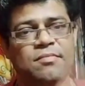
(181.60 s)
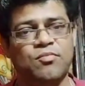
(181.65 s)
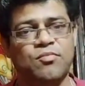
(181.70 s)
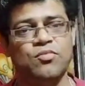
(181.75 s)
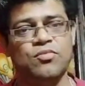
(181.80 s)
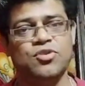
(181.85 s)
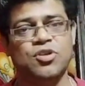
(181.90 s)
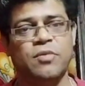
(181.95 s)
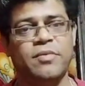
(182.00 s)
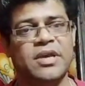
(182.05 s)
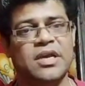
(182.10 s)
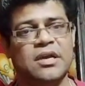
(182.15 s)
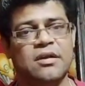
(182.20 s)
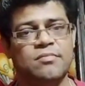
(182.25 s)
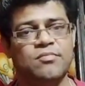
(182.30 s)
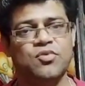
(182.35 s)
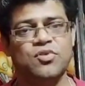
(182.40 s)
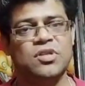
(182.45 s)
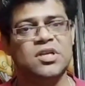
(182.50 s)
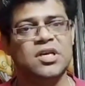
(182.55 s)
সবাইকার
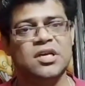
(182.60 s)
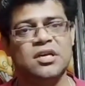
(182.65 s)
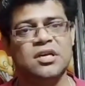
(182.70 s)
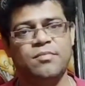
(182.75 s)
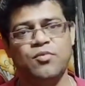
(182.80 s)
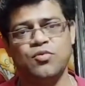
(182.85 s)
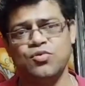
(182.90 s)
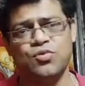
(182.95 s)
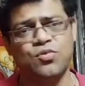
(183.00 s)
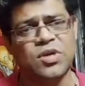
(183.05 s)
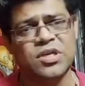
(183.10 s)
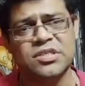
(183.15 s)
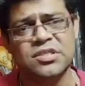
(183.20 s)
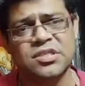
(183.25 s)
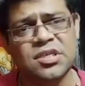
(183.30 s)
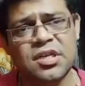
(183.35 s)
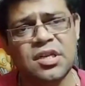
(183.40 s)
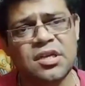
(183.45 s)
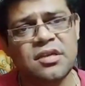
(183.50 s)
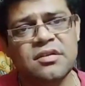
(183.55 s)
মধ্যে এখানে প্রশ্ন আসছে
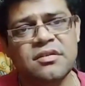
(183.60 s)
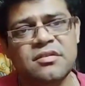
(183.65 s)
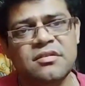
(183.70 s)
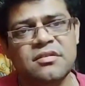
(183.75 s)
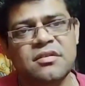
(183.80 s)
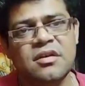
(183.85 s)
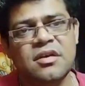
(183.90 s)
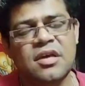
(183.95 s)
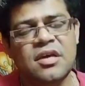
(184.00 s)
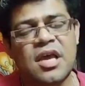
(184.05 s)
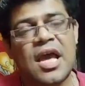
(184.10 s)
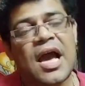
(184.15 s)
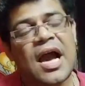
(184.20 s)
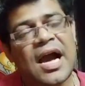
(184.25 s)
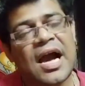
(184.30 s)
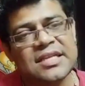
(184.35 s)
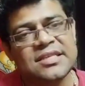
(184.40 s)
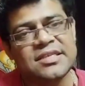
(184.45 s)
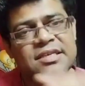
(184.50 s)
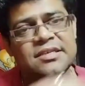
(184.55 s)
না
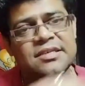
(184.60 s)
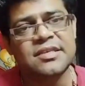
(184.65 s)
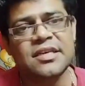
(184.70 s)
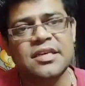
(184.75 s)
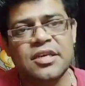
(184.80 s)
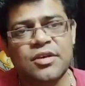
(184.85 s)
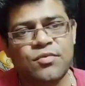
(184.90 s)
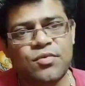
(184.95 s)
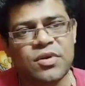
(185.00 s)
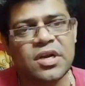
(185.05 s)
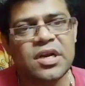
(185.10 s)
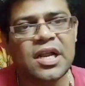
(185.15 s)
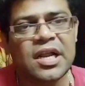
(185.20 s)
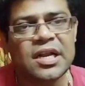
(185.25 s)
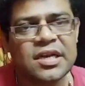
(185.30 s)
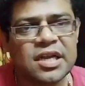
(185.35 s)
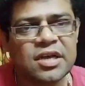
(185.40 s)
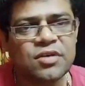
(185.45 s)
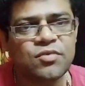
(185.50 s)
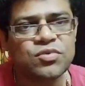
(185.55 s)
আজকে সে কি করে
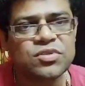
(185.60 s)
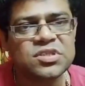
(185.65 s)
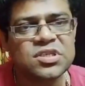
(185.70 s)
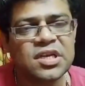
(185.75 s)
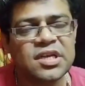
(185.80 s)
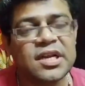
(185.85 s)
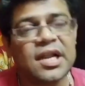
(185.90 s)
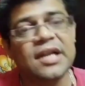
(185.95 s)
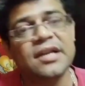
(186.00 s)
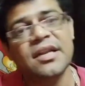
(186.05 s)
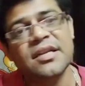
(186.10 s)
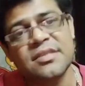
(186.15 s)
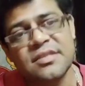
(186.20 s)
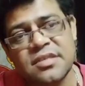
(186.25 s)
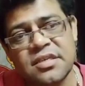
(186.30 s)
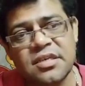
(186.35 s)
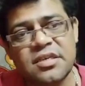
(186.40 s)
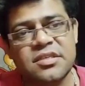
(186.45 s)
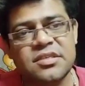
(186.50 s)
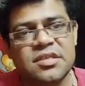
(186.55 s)
রান্না করছে রান্না
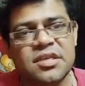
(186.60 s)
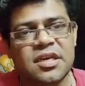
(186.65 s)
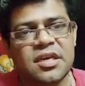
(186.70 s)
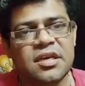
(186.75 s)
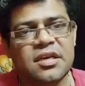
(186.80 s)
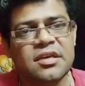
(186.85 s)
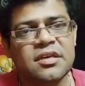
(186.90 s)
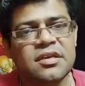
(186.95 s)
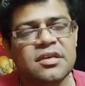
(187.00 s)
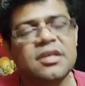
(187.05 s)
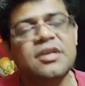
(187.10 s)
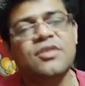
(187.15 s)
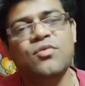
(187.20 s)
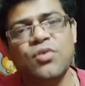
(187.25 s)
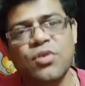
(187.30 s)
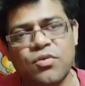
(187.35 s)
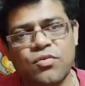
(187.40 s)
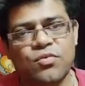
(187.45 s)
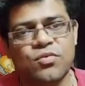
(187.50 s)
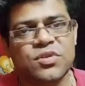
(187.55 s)
শিখছে কি
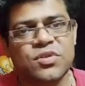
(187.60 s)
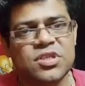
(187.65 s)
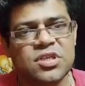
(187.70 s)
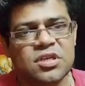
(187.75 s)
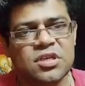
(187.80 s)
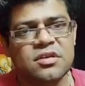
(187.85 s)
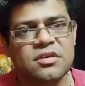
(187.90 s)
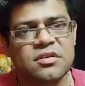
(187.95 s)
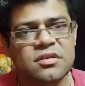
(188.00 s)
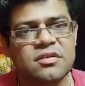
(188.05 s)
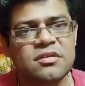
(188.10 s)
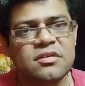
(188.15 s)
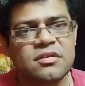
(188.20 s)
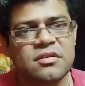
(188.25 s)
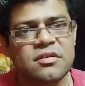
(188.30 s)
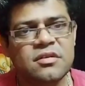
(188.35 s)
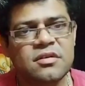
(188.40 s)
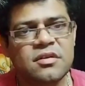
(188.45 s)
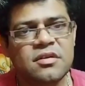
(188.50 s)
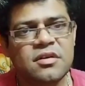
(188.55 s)
করে করছে
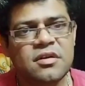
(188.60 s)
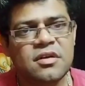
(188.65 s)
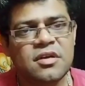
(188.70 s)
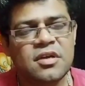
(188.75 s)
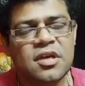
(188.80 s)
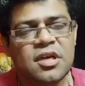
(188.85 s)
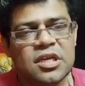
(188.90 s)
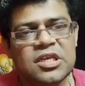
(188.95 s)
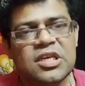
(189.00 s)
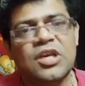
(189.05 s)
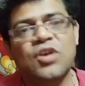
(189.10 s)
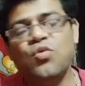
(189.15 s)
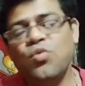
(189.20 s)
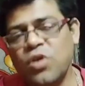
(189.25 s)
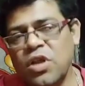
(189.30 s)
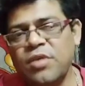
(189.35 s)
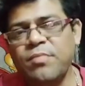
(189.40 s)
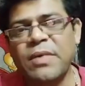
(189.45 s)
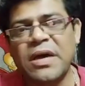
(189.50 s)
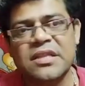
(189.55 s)
কি
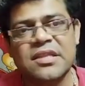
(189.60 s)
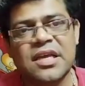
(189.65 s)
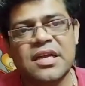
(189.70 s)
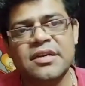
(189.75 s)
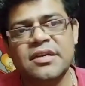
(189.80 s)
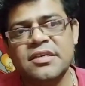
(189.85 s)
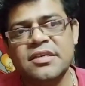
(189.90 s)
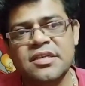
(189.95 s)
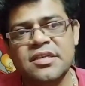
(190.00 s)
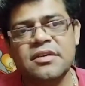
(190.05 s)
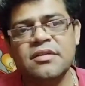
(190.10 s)
করেই বা তার নিজের